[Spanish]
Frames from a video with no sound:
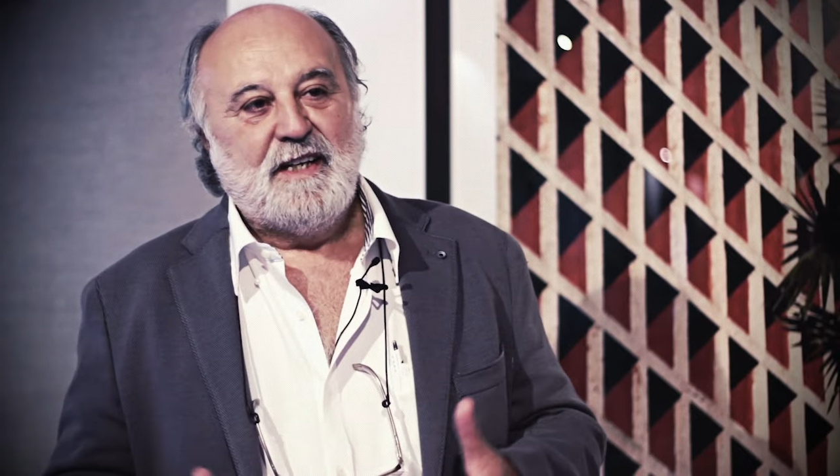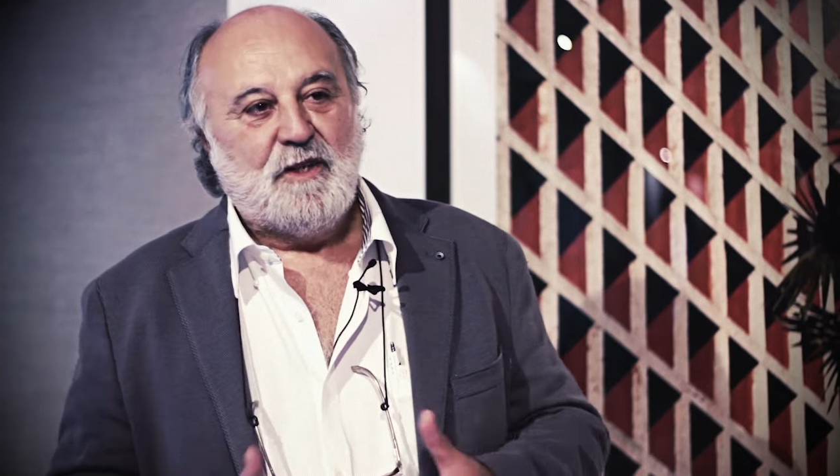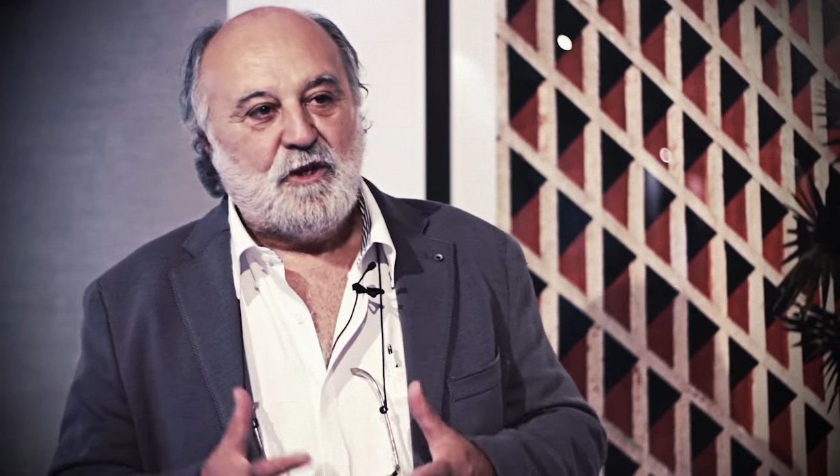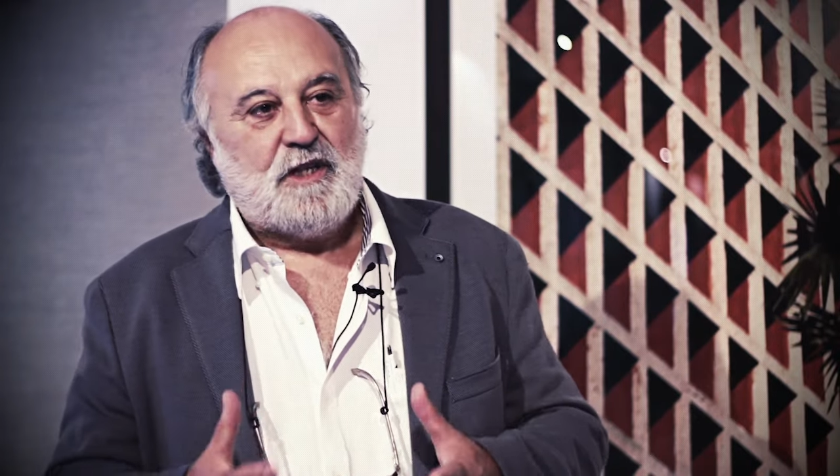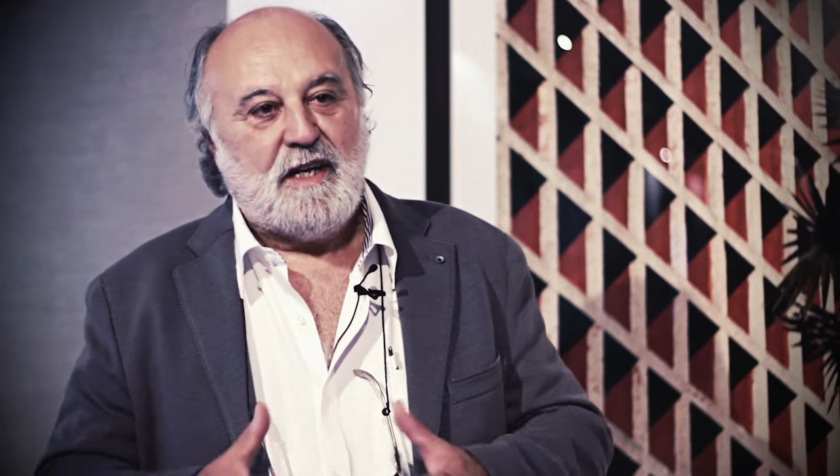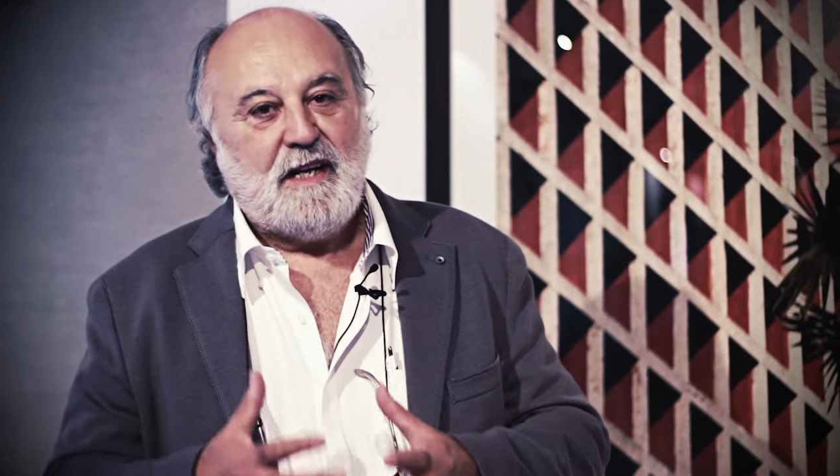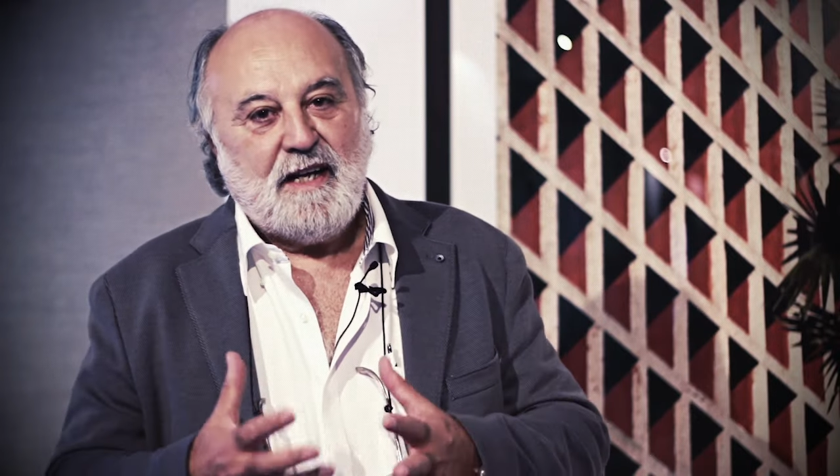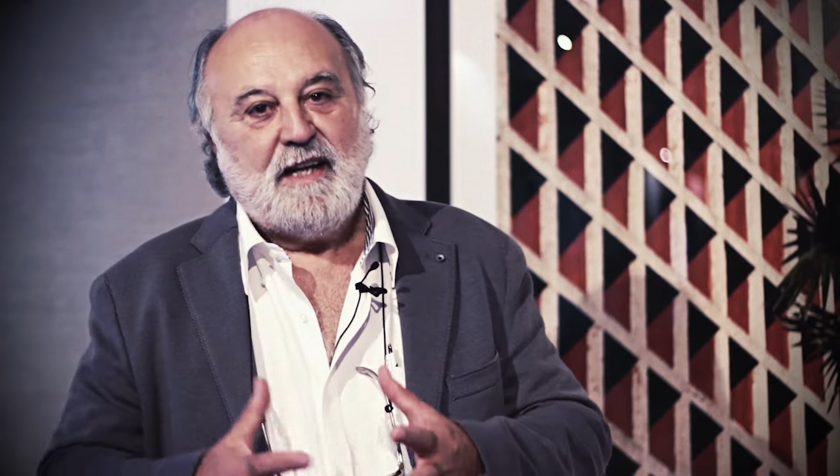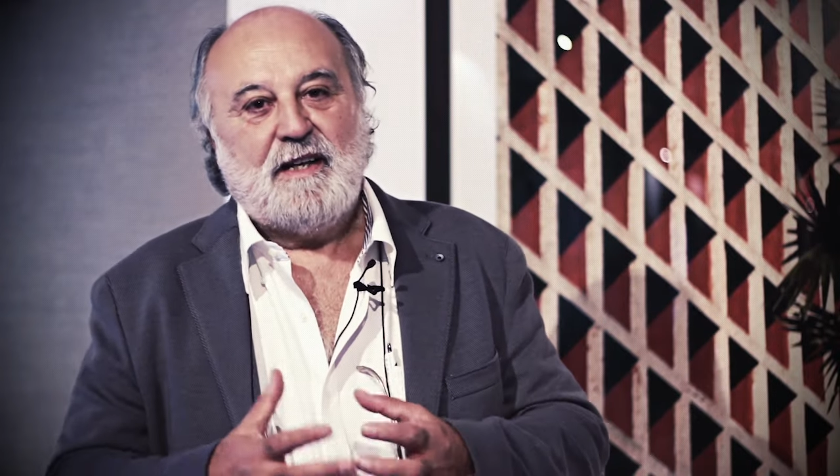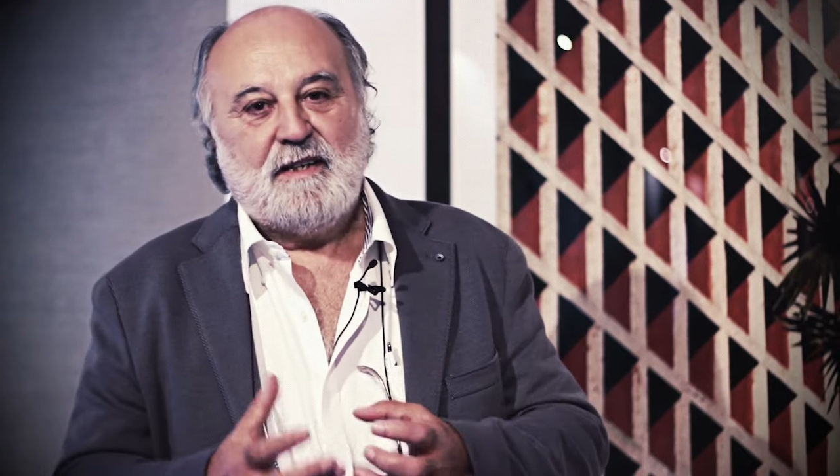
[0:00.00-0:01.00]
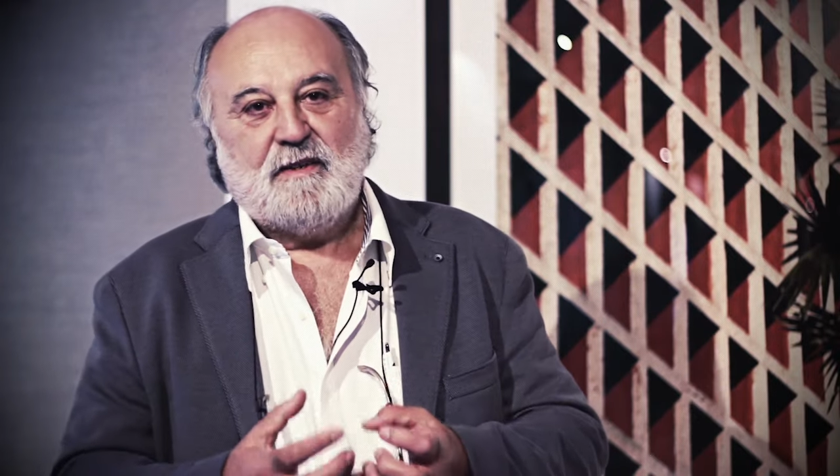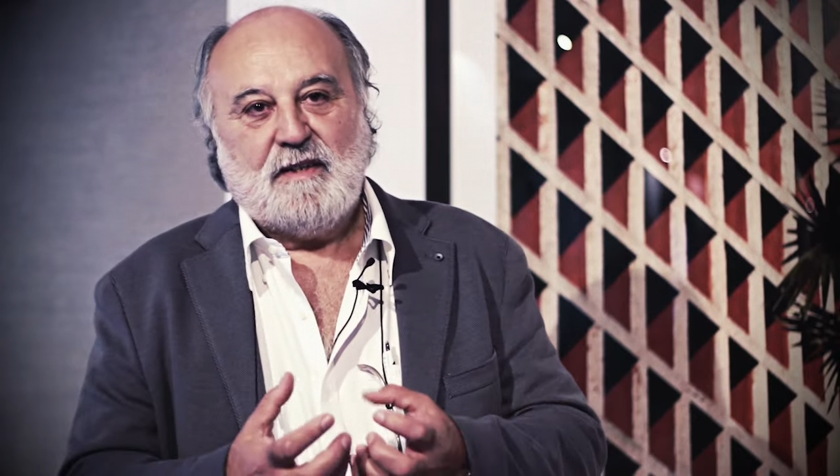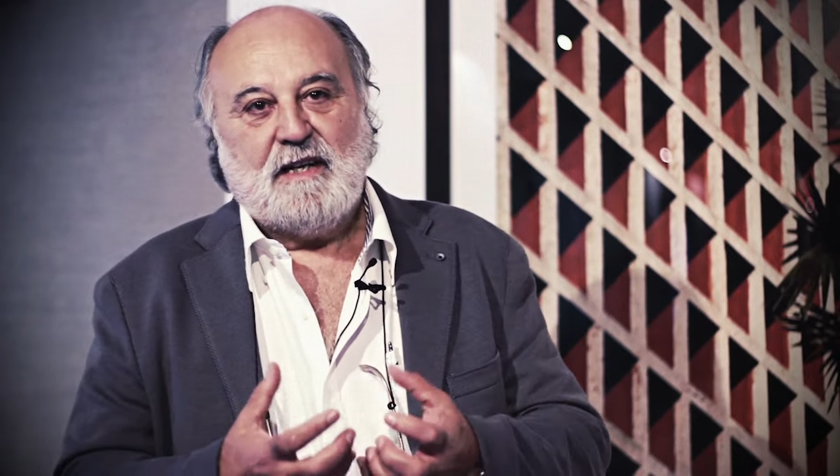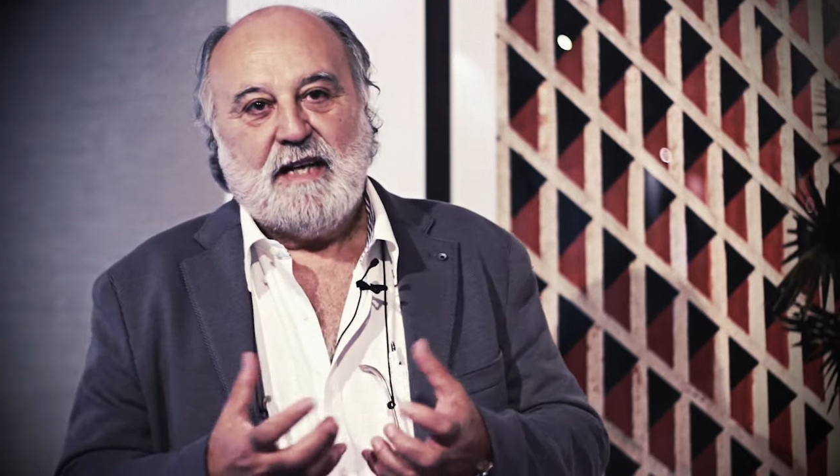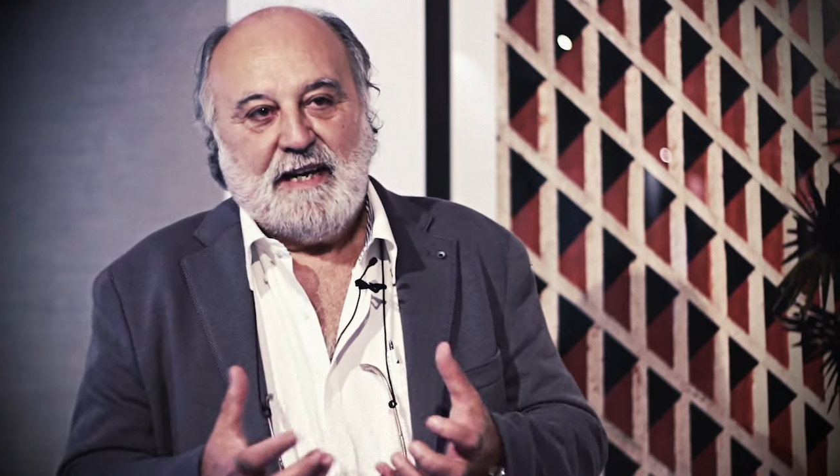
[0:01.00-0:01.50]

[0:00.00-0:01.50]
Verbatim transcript: otra